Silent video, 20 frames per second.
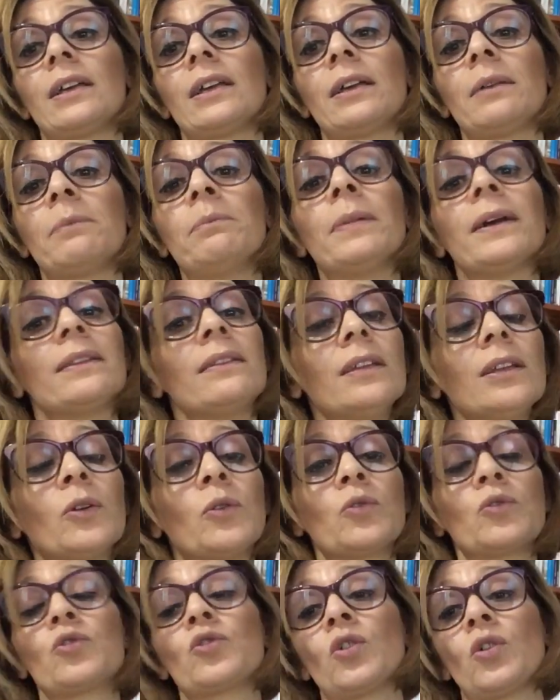eh, dire
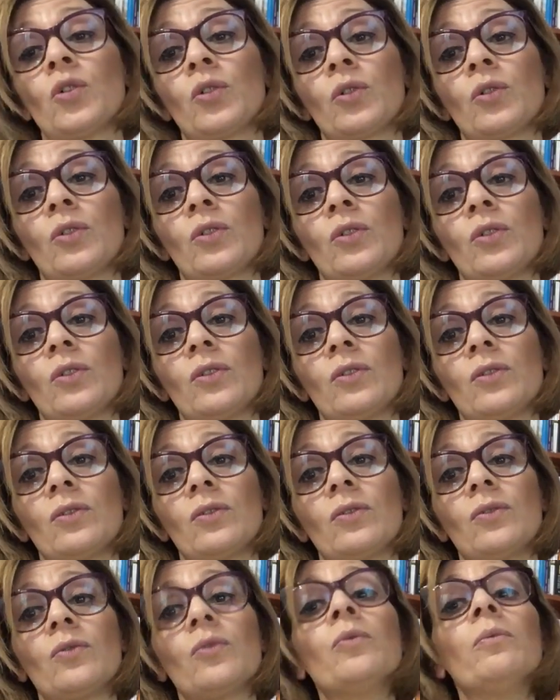un giorno
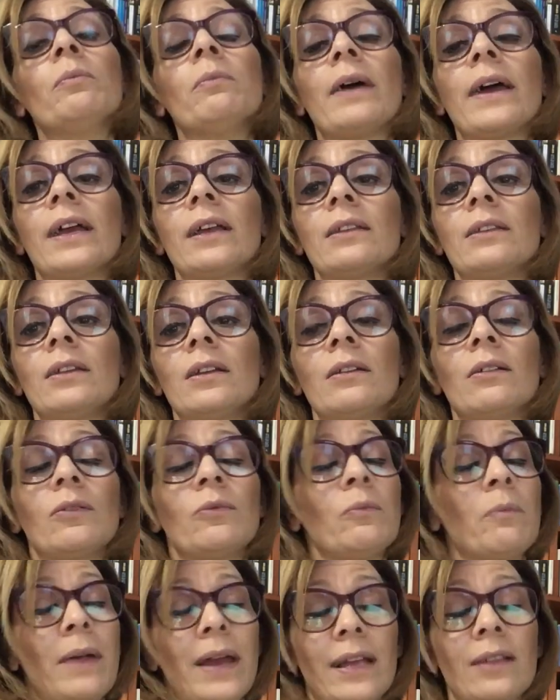un, med-
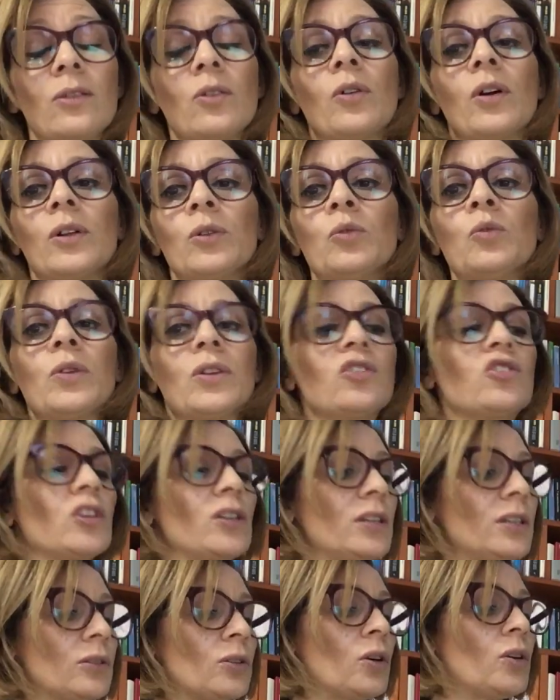un medico e due
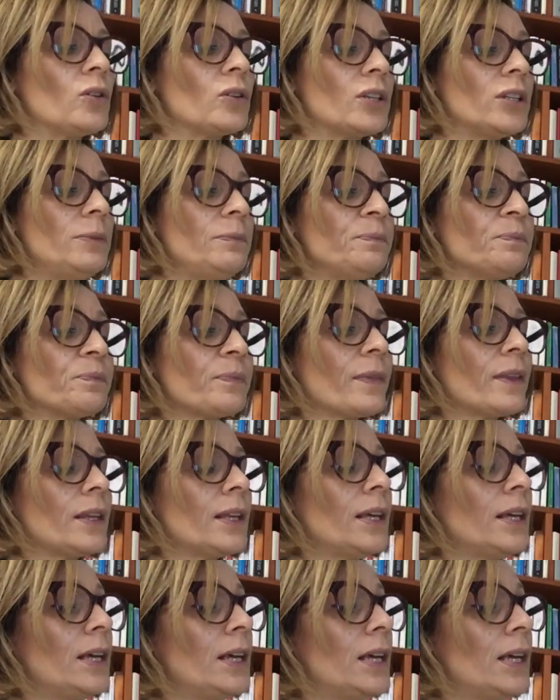genitori,
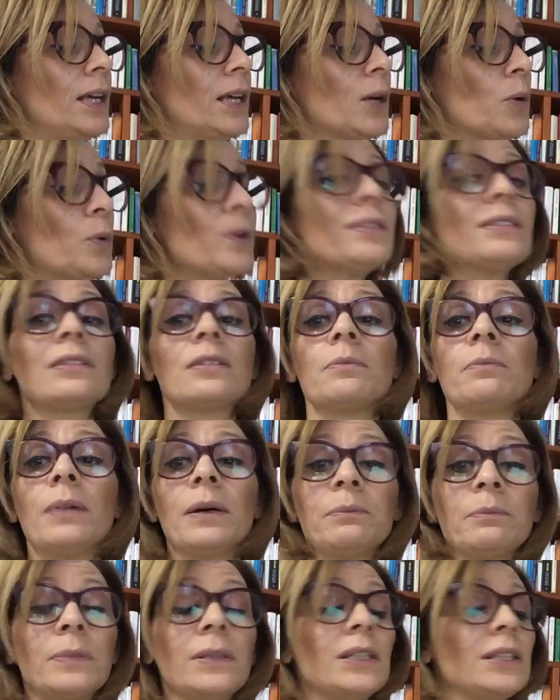questi
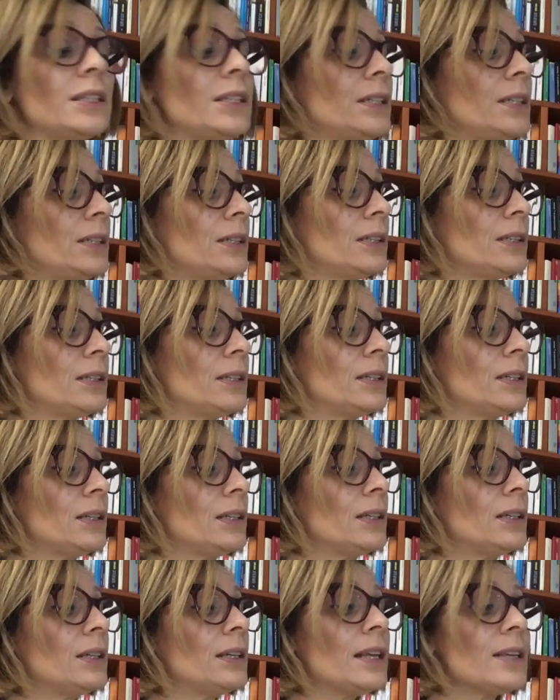bambini
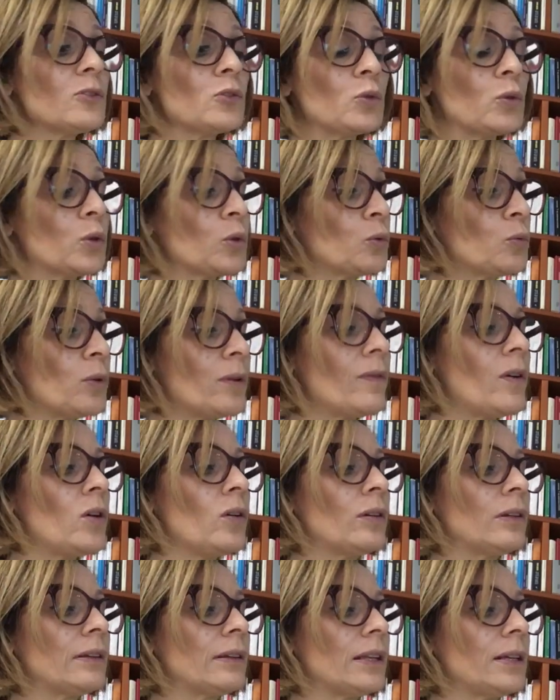nascono due
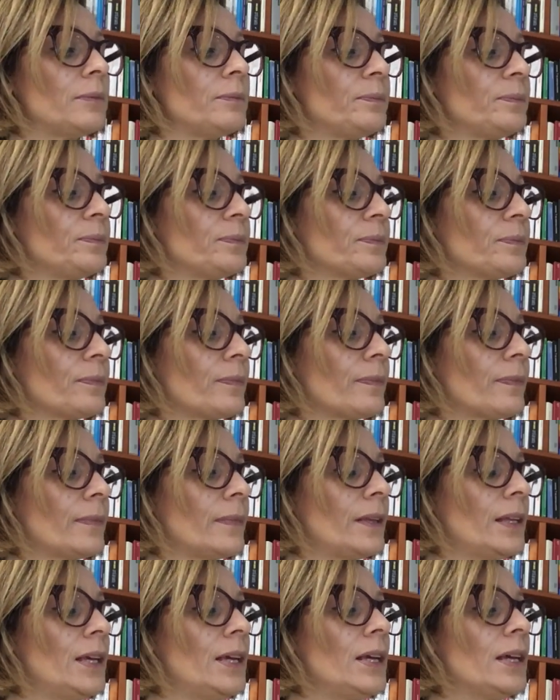volte.
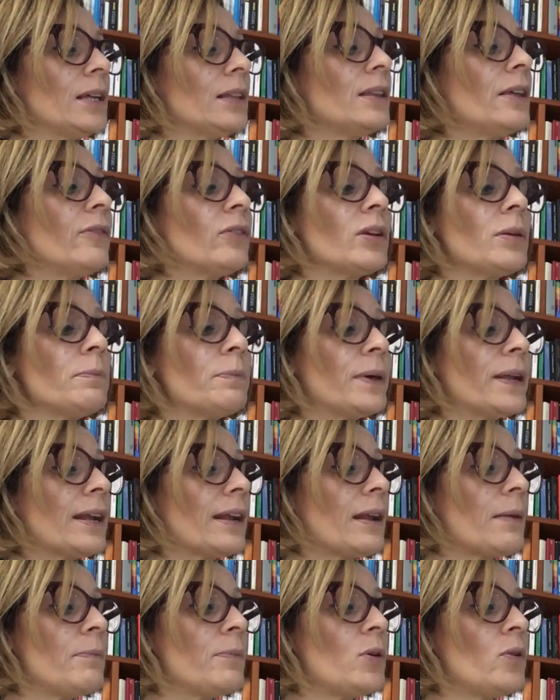Devono
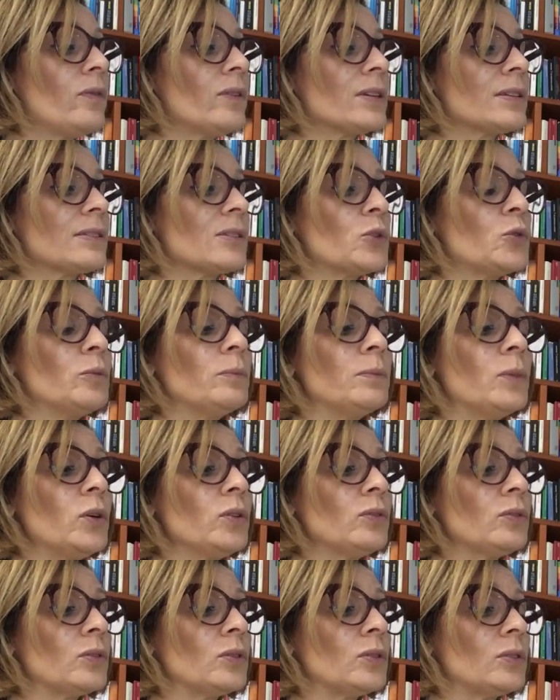imparare a muoversi in un
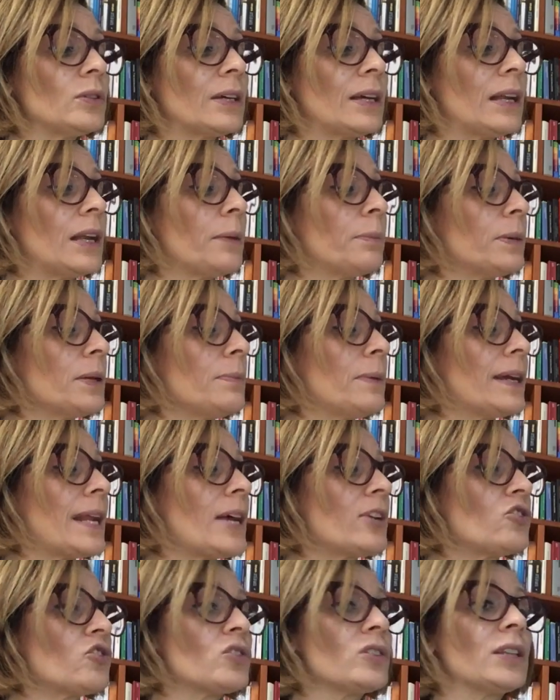mondo che la prima
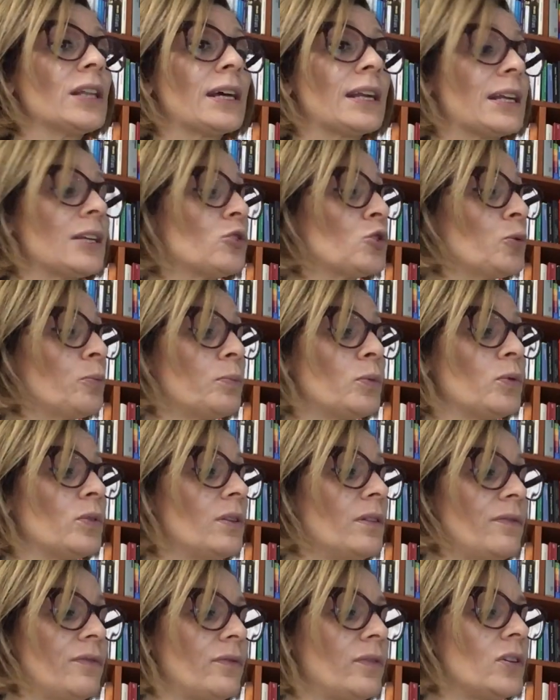nascita ha reso più
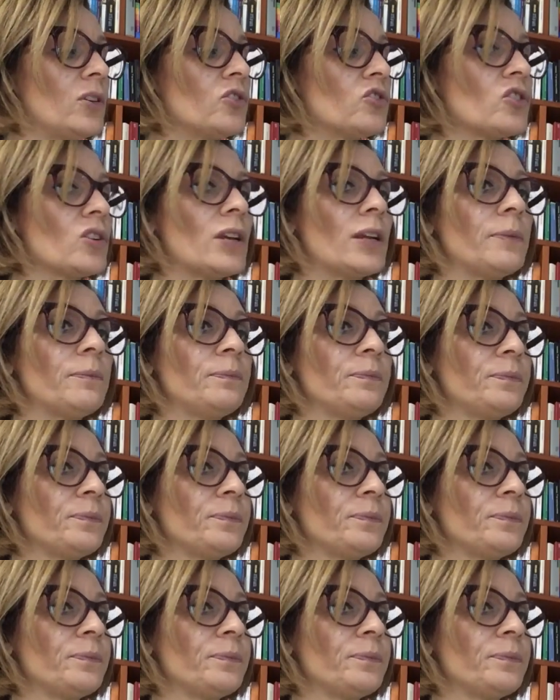difficile.